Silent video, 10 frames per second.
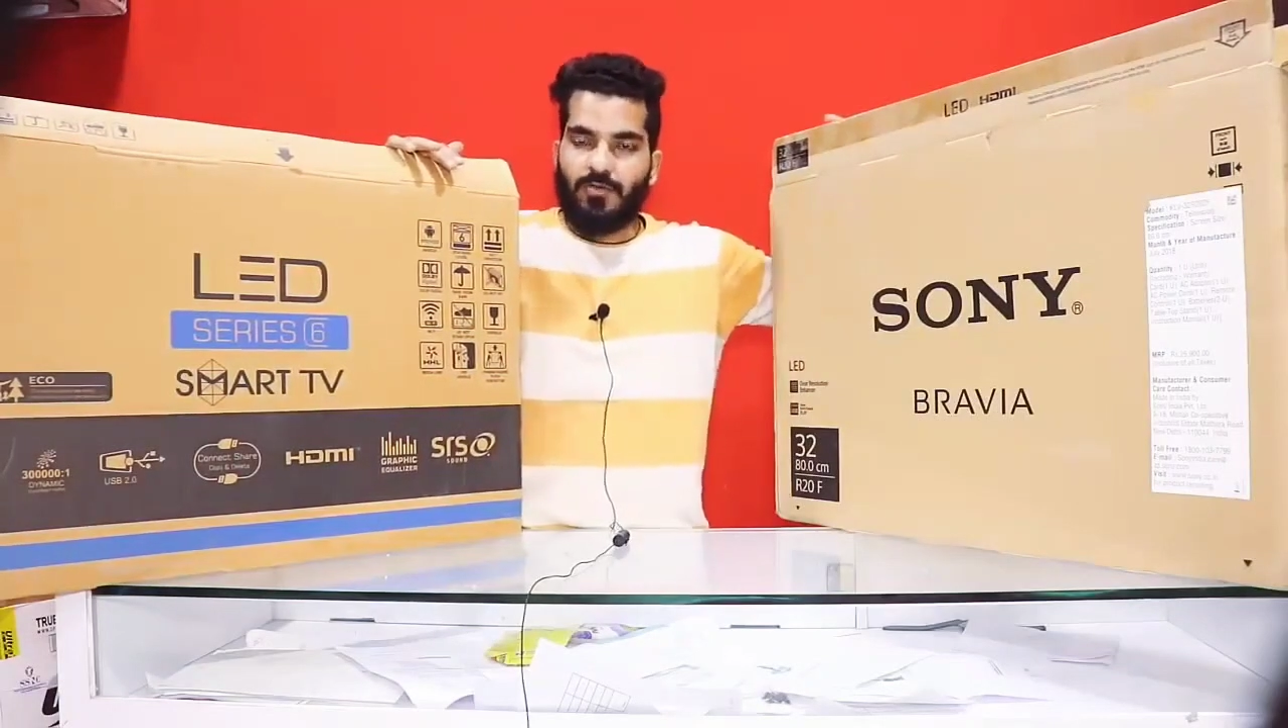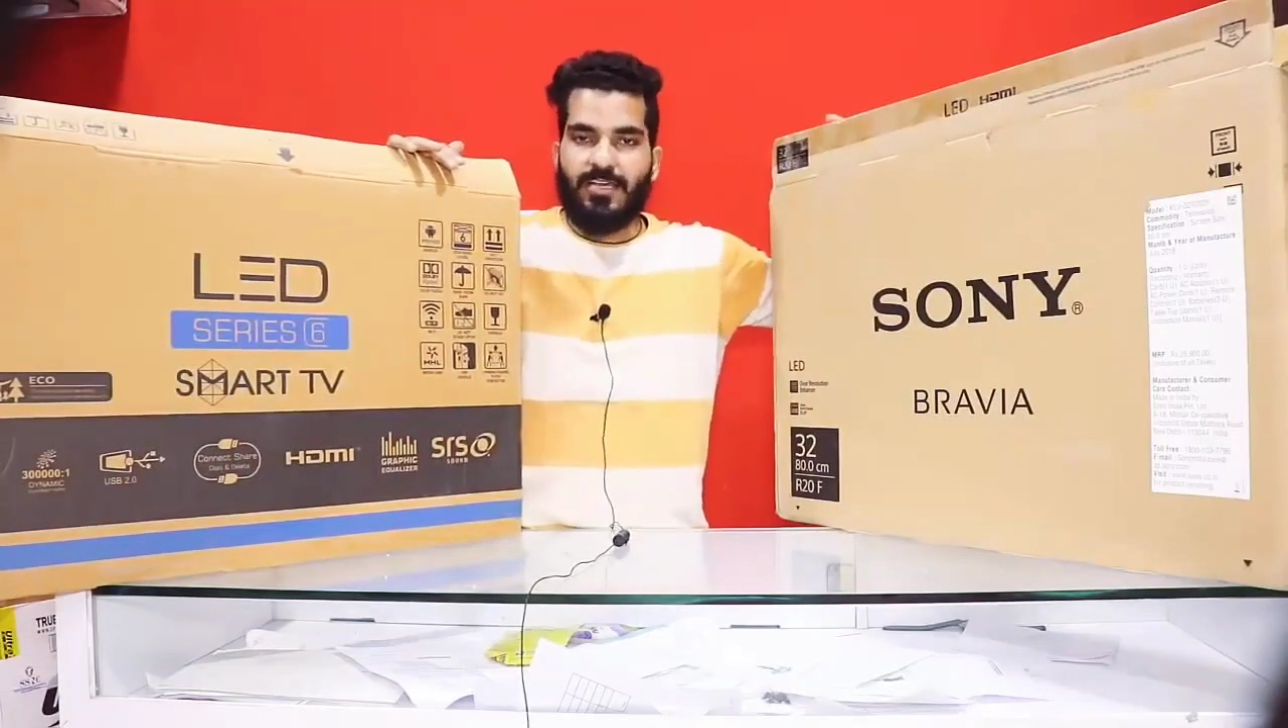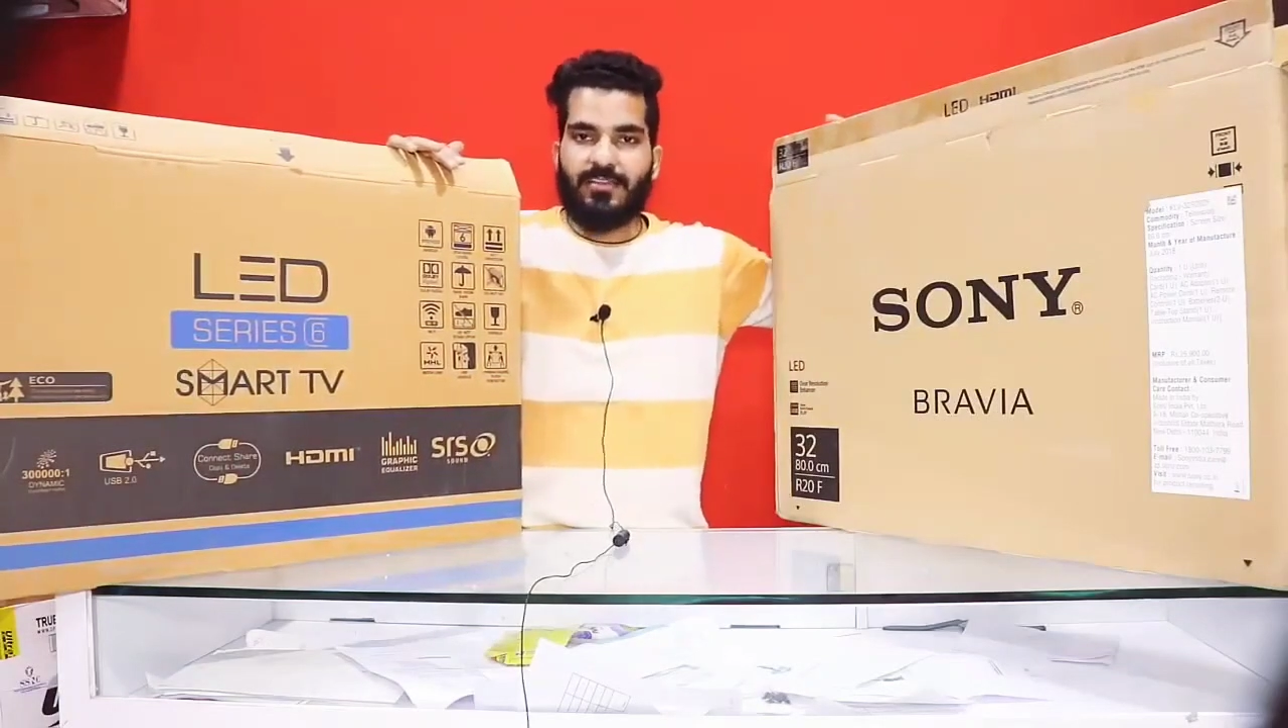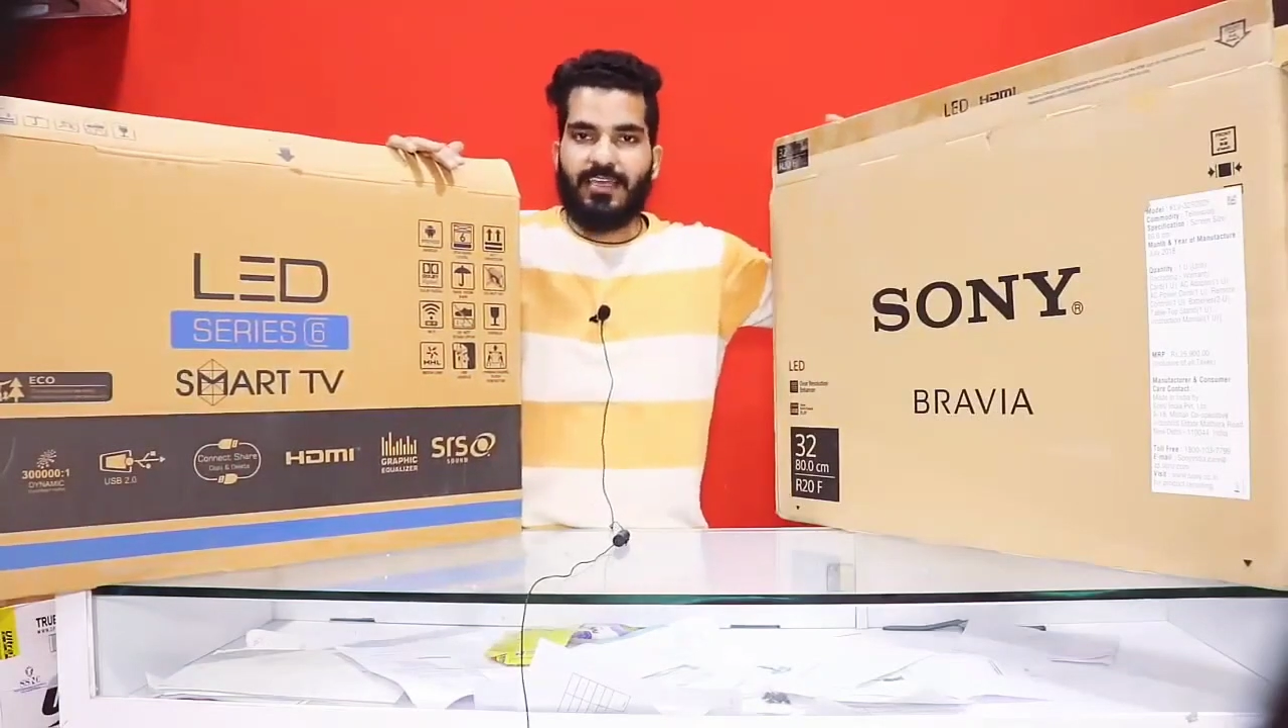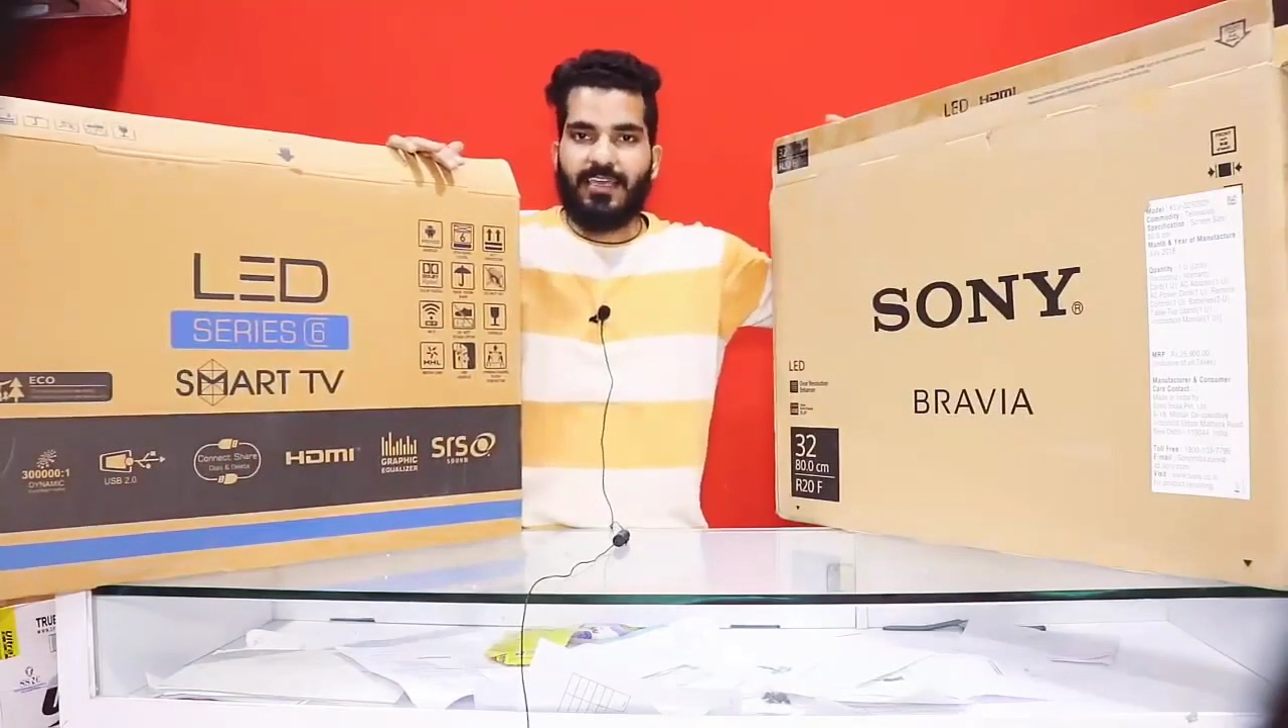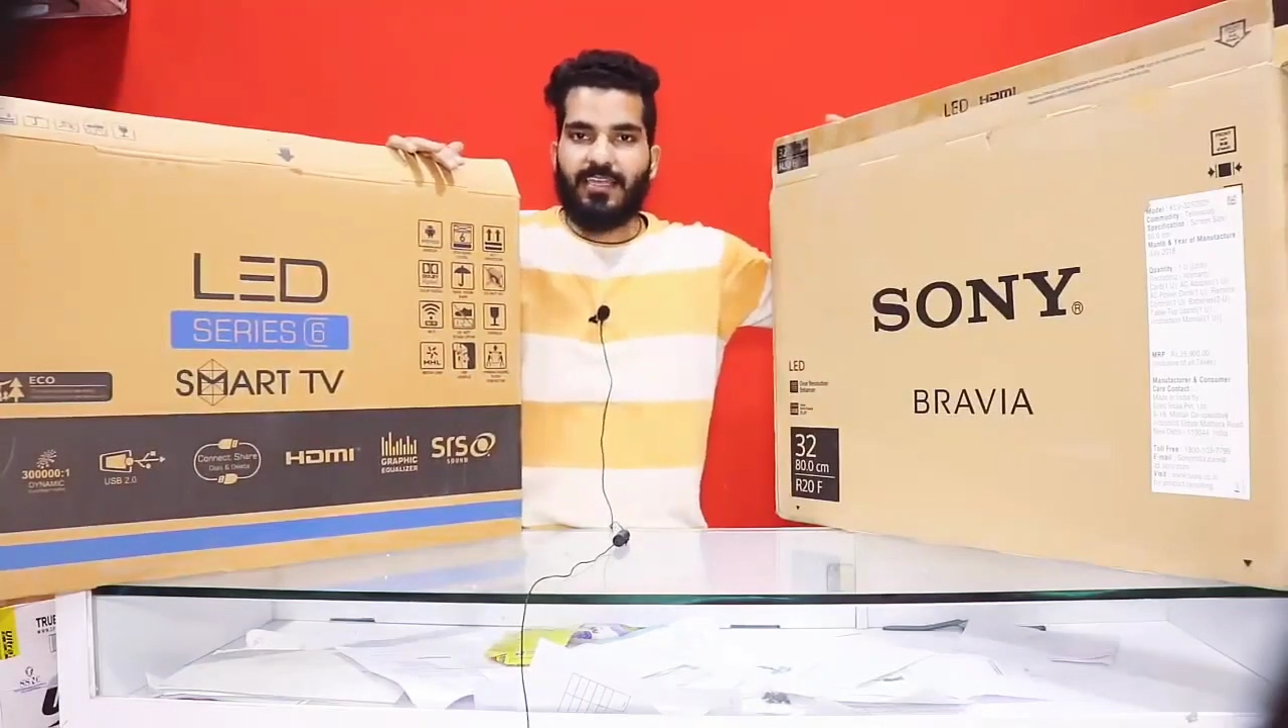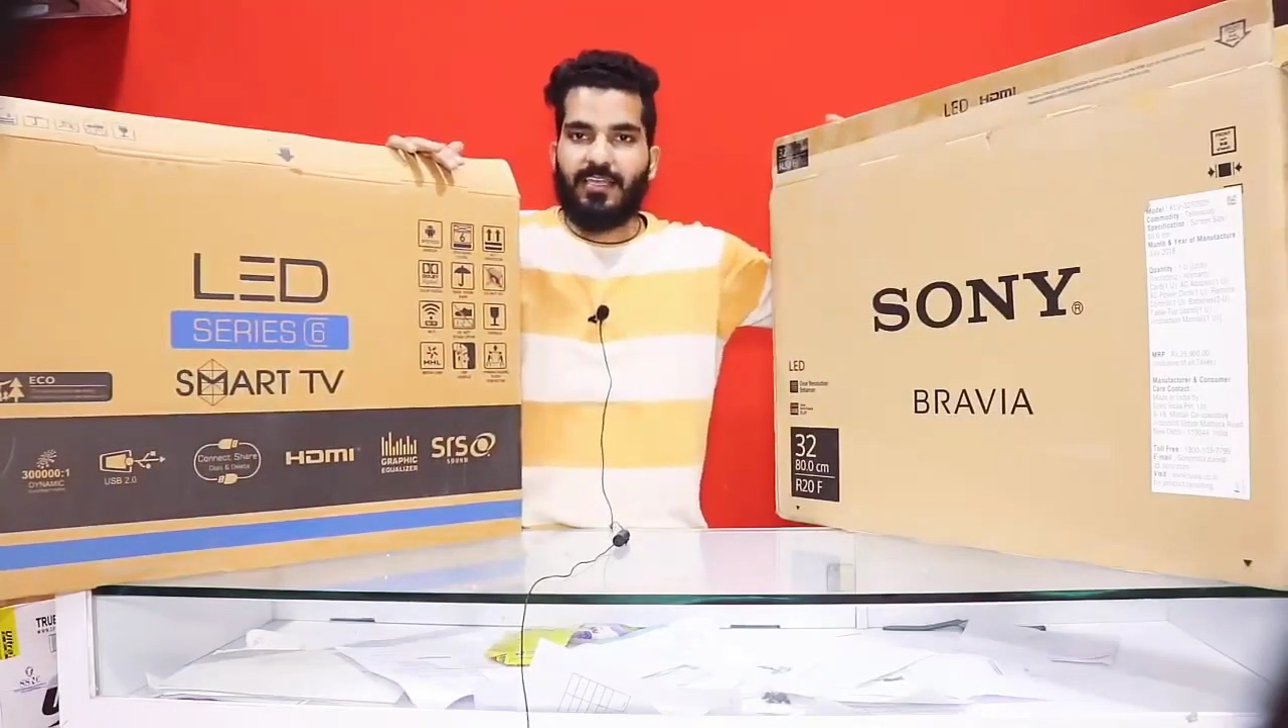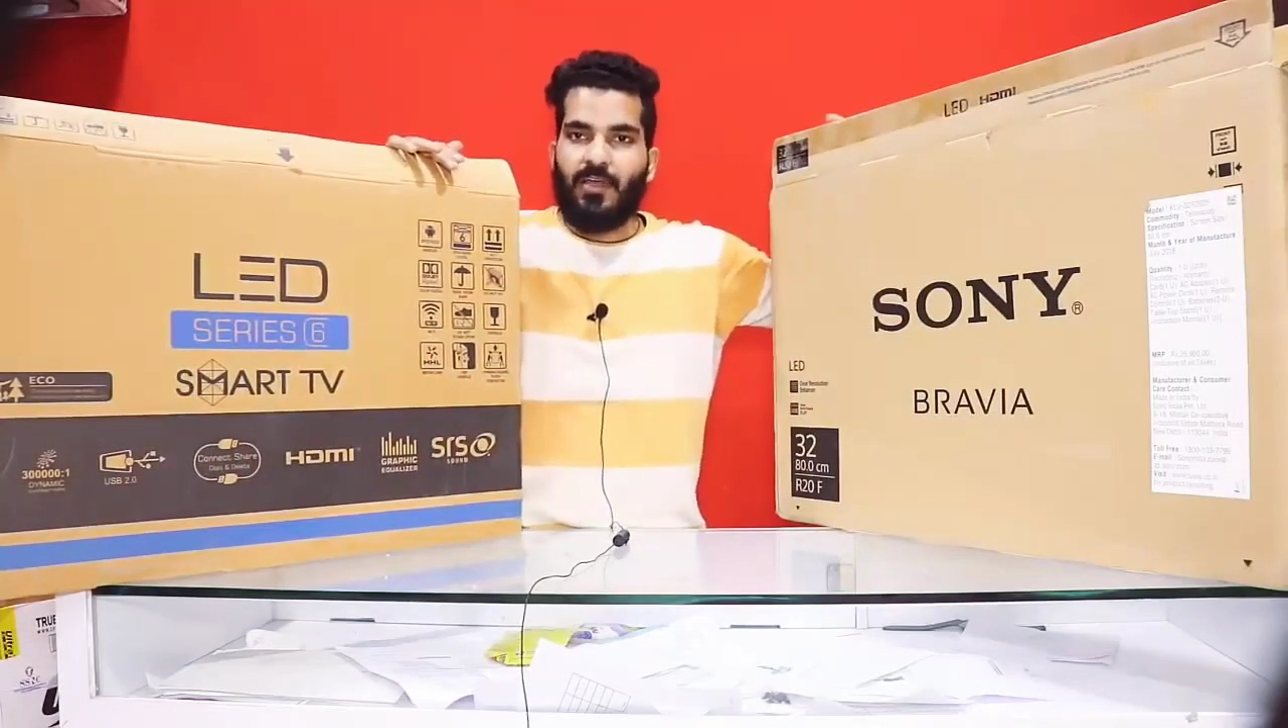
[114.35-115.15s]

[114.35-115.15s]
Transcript: जाते हैं